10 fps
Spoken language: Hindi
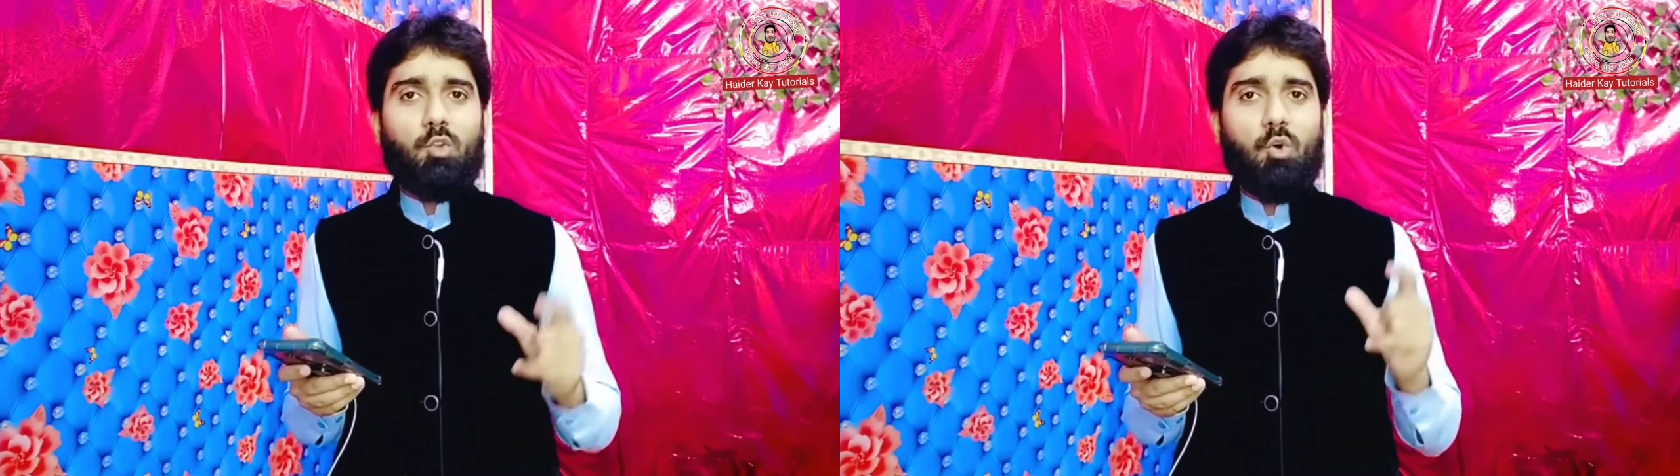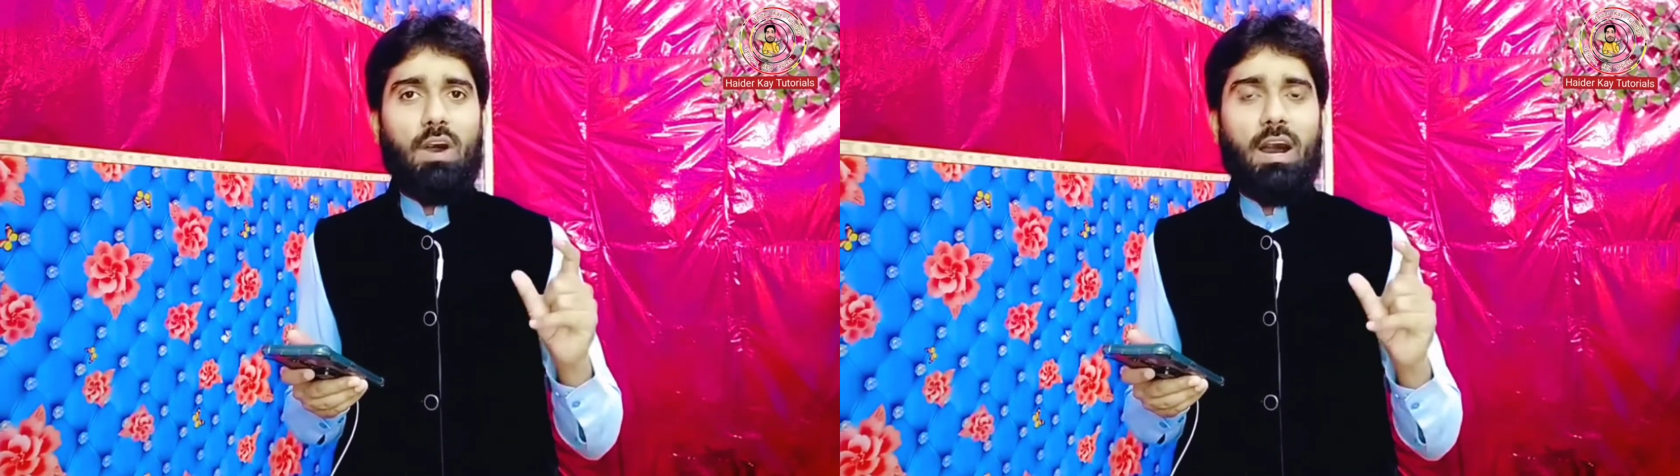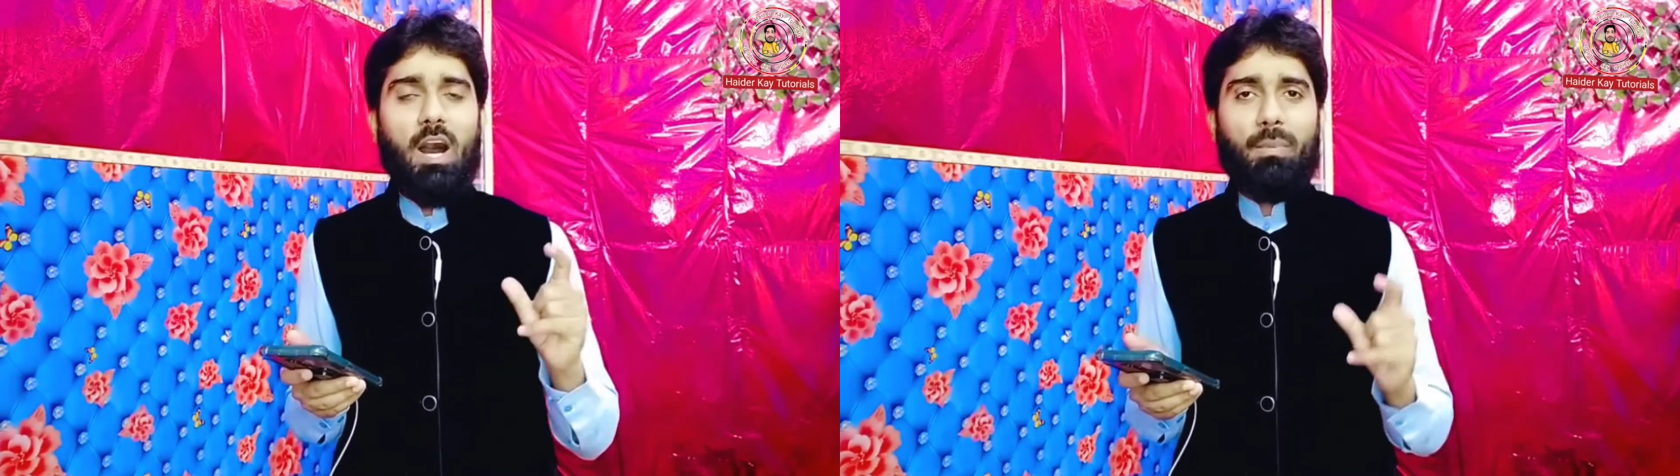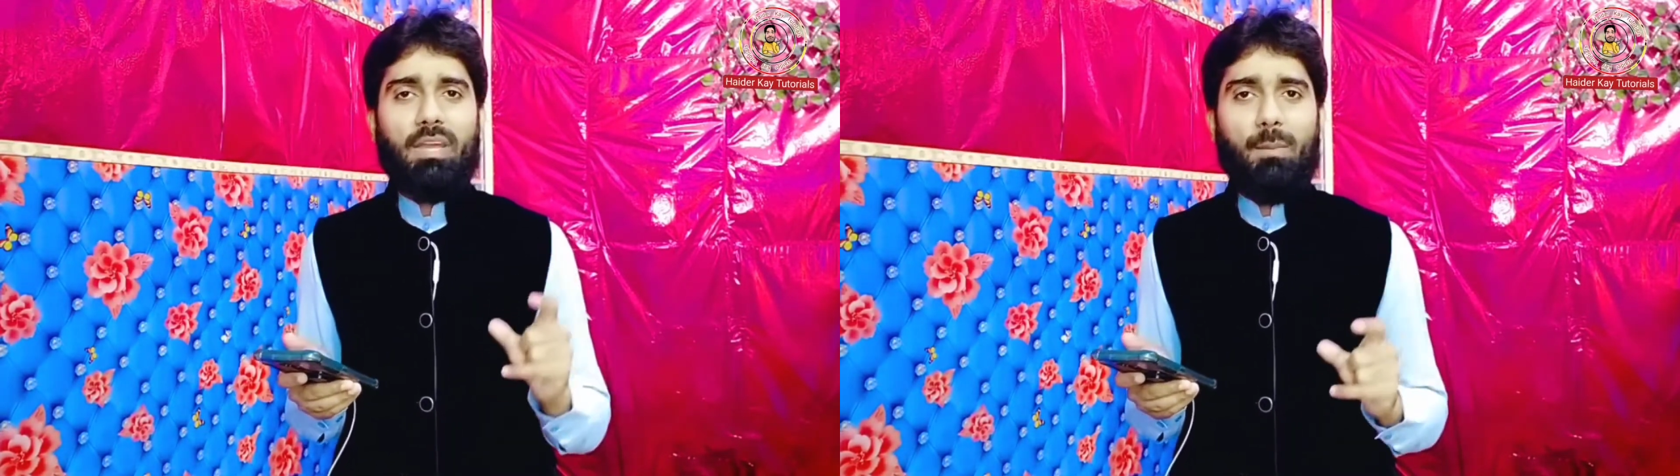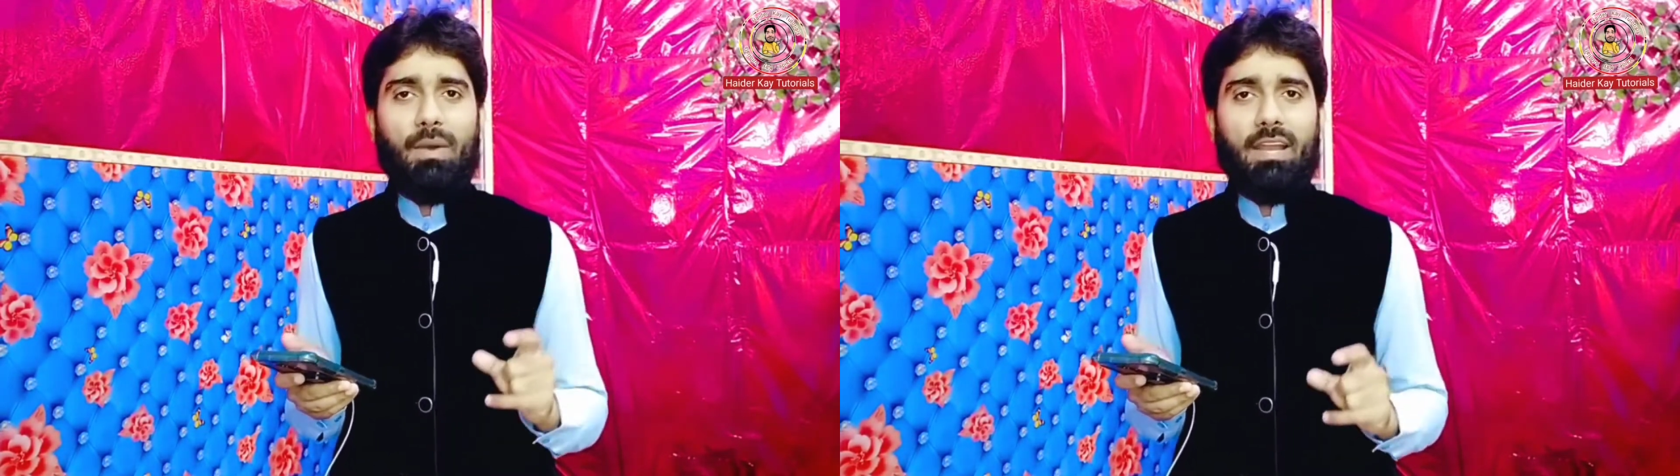तो वहाँ
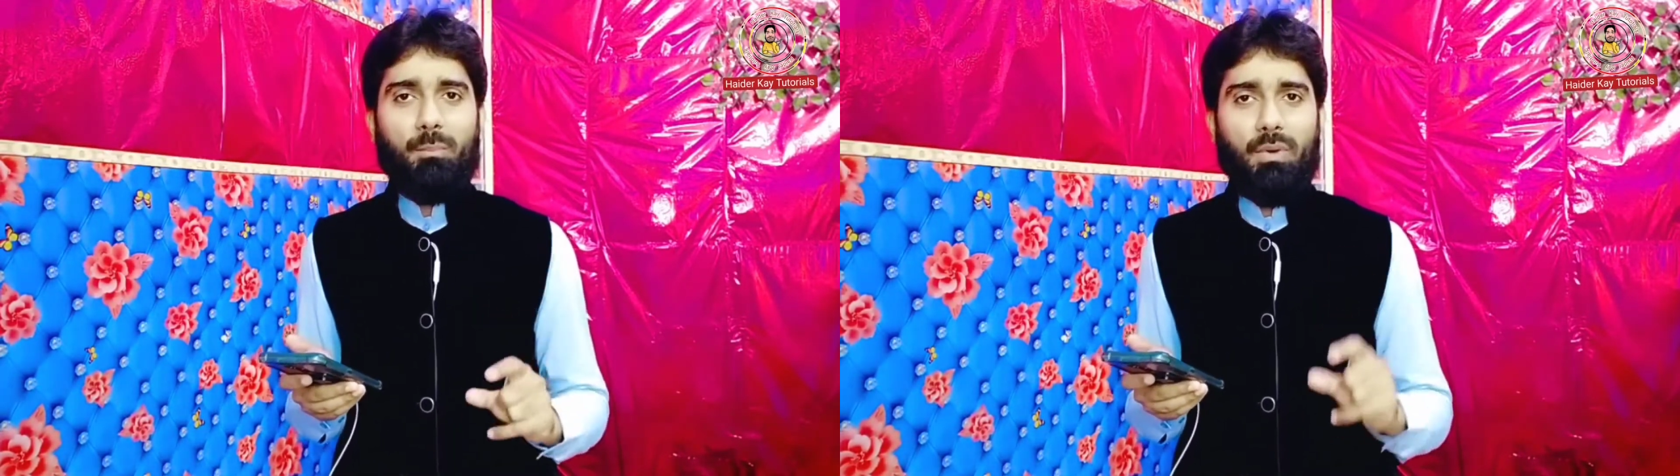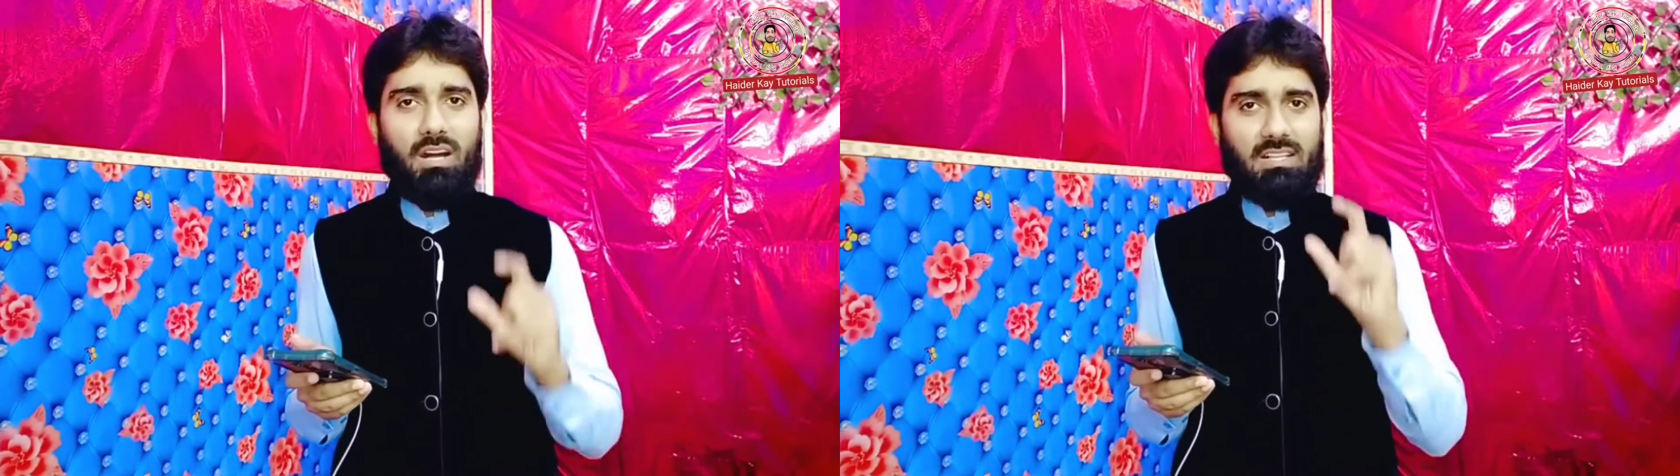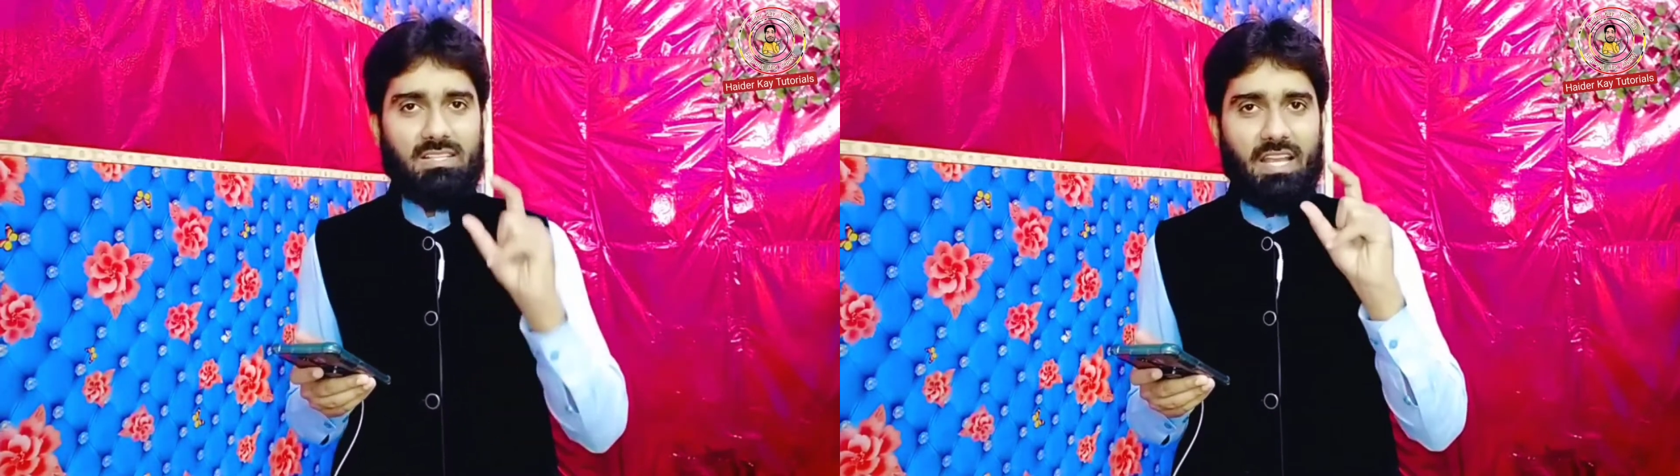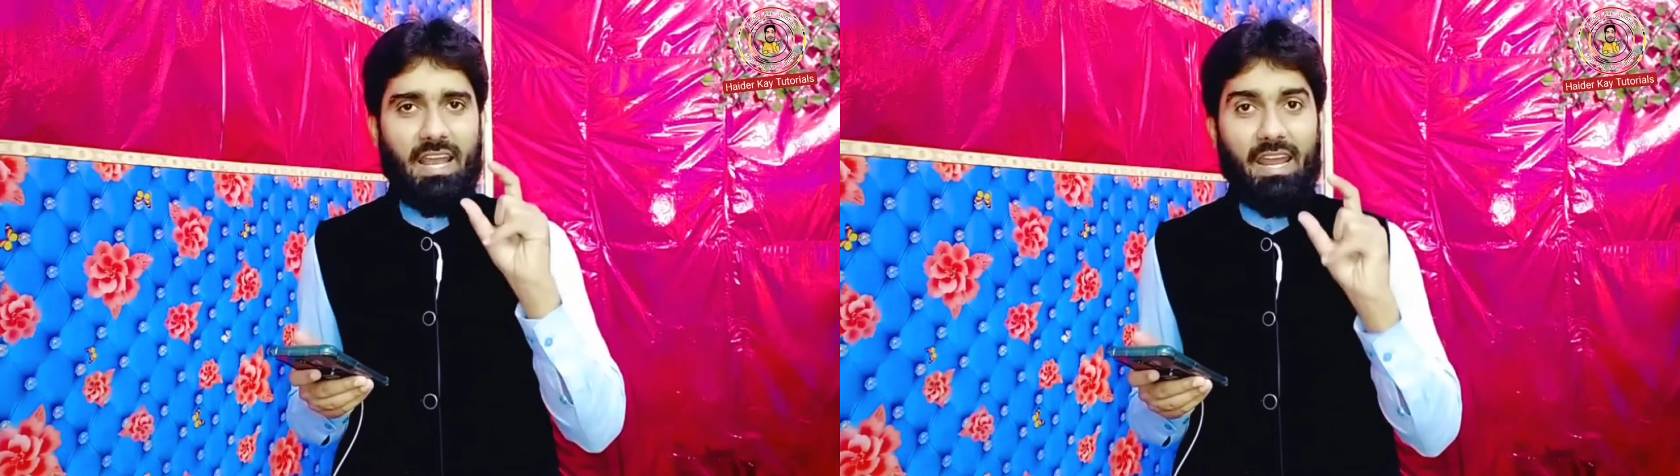पे हमारे पास